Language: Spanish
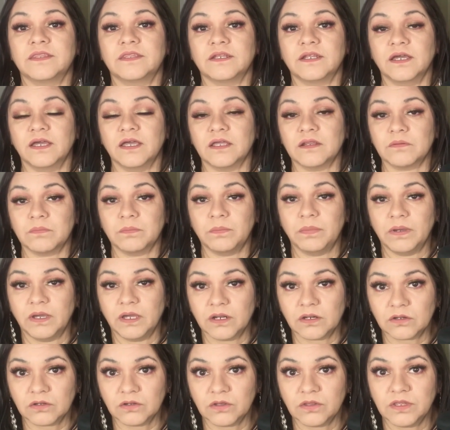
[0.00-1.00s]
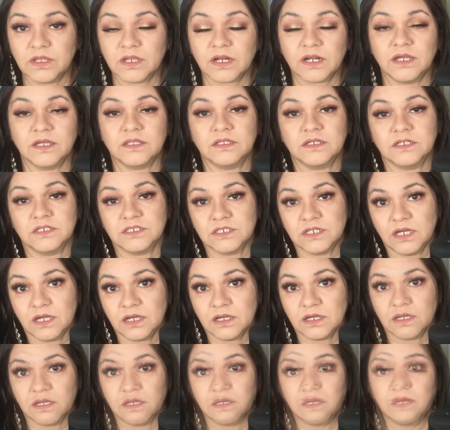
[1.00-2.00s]
a traer perros de
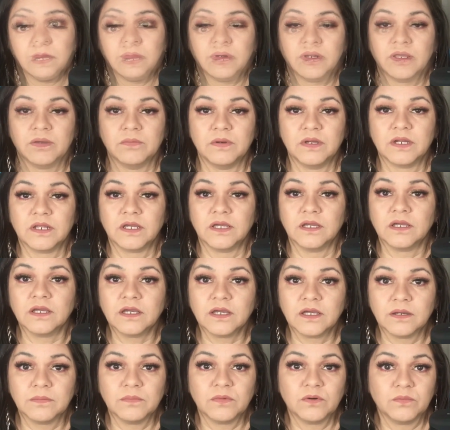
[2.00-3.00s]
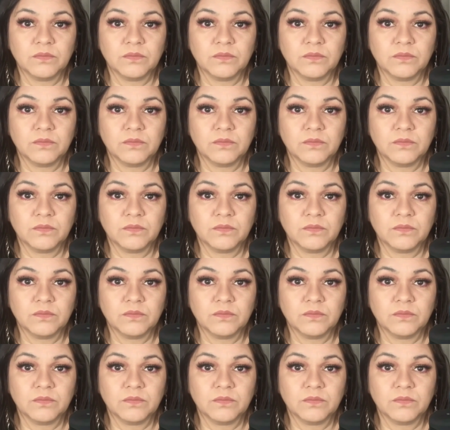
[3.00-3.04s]
rastrillaje para ver en qué